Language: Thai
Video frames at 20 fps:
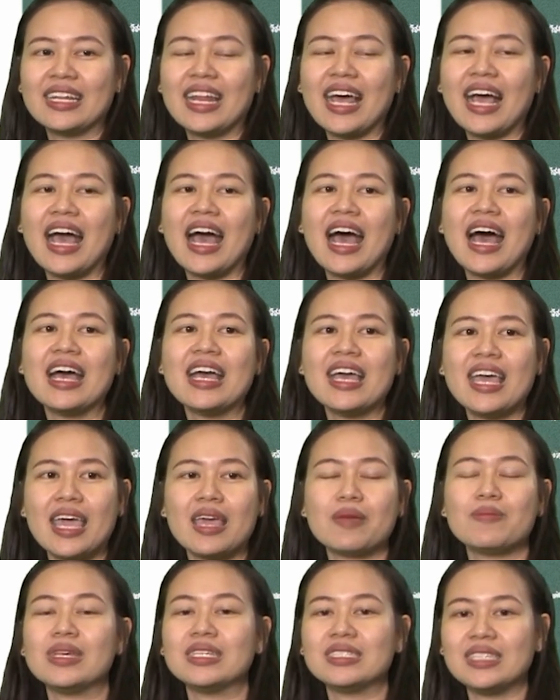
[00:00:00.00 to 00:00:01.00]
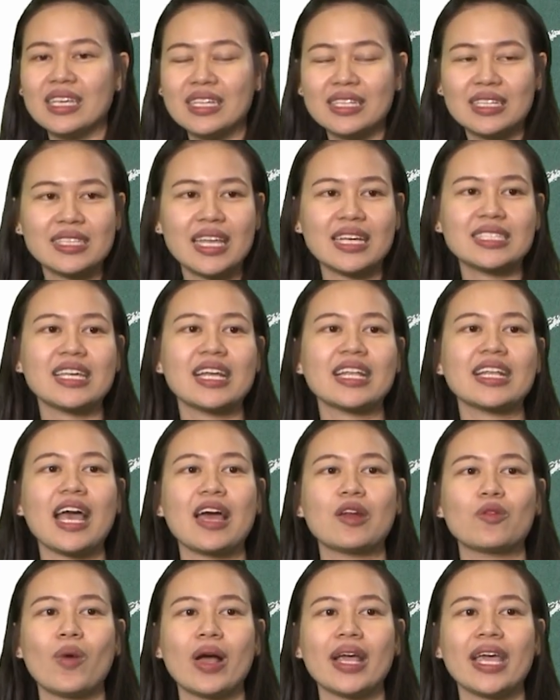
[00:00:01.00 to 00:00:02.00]
นะคะ A B C intersection
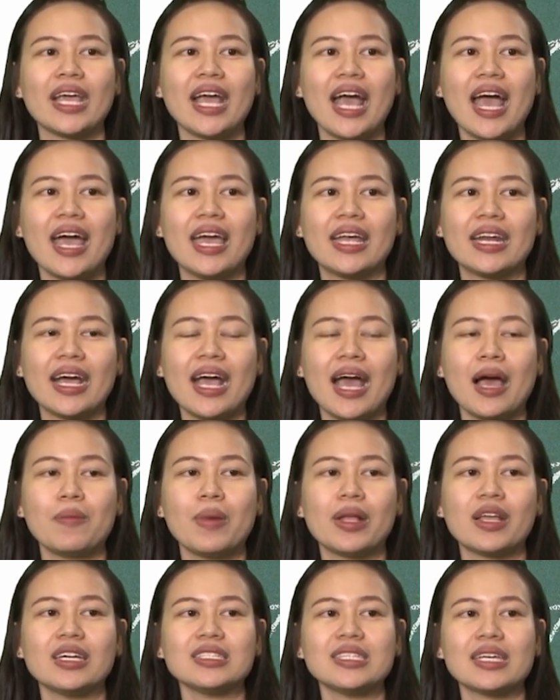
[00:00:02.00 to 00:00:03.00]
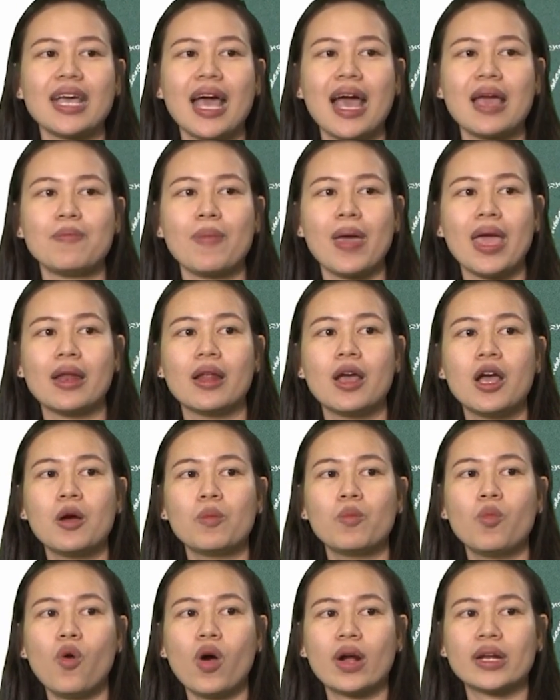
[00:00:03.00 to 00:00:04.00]
กันว่าง่ายๆนะคะ มันก็จะกลายเป็น
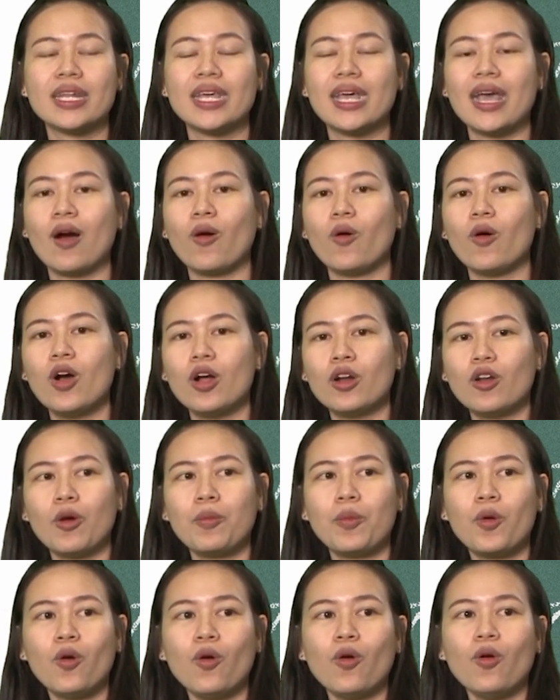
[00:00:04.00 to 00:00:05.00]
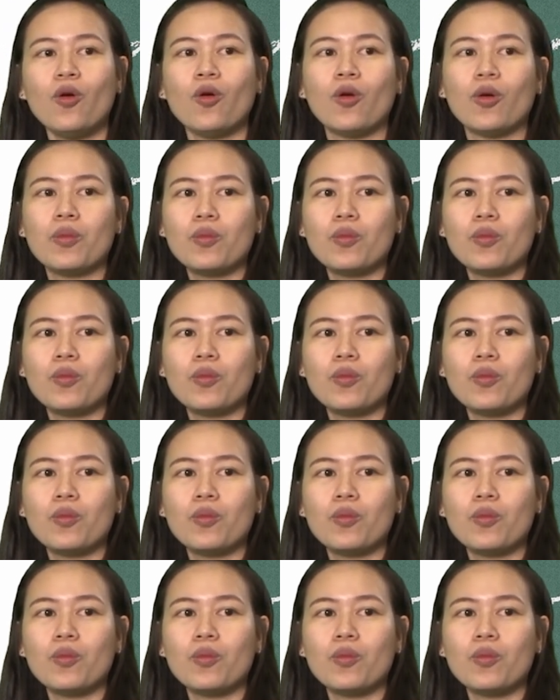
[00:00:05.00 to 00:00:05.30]
บวกเดี่ยว ลบคู่